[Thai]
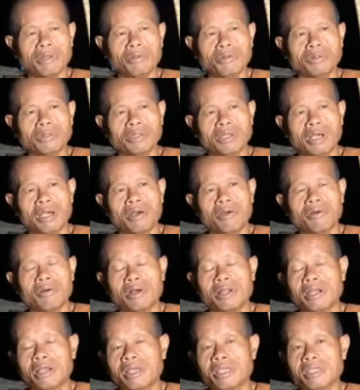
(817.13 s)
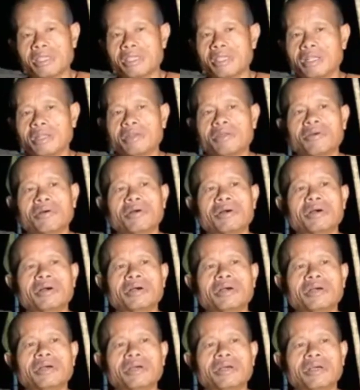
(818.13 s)
ไม่รู้จะเอาอะไรอีก
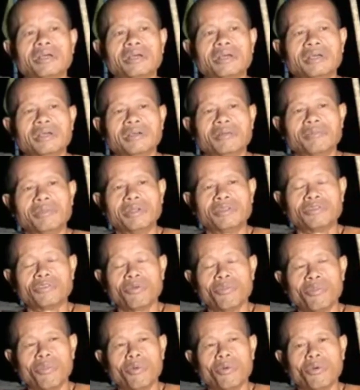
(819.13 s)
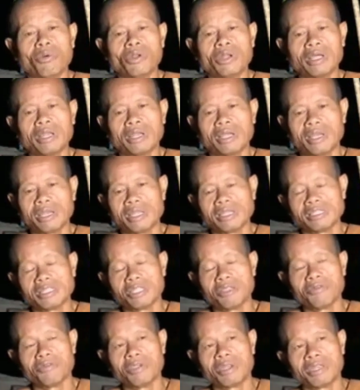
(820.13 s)
เนาะมันสมบูรณ์นะนั่น
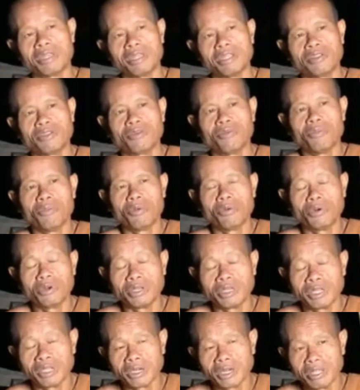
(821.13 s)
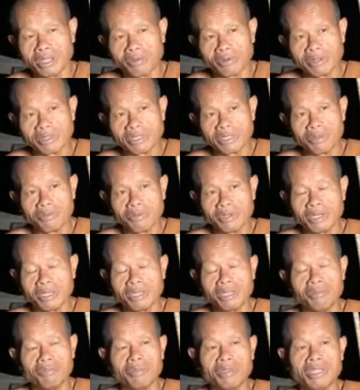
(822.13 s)
นี่ชีวิตที่สมบูรณ์จึงเรียกว่าชี
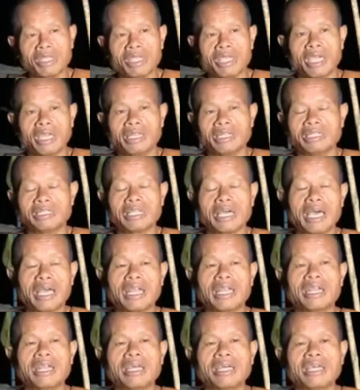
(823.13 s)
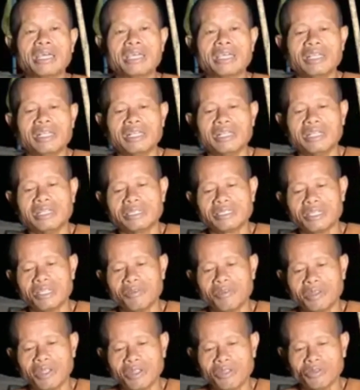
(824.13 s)
วิตที่มีแก่นสาร
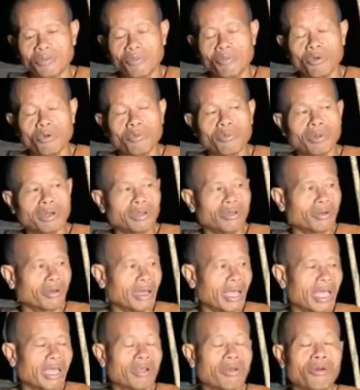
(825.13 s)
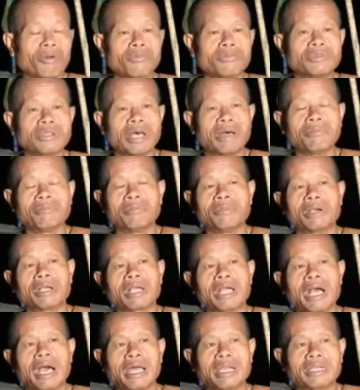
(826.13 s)
ชีวิตที่สมบูรณ์มันต้องได้ครบสาม
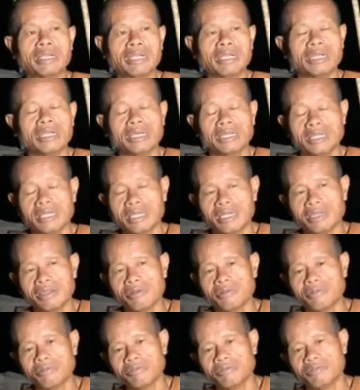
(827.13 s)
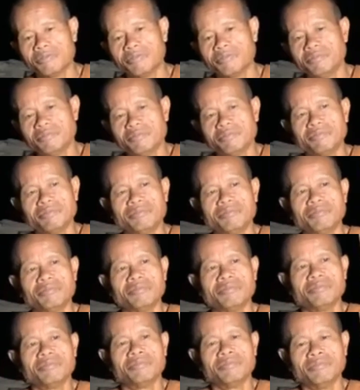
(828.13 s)
ประการนี่นะญาติ
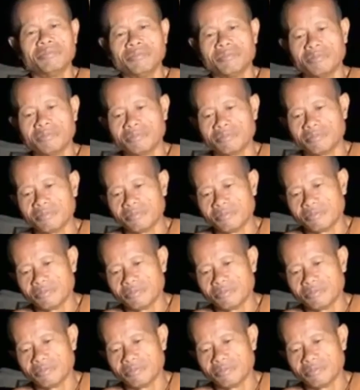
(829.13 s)
โยม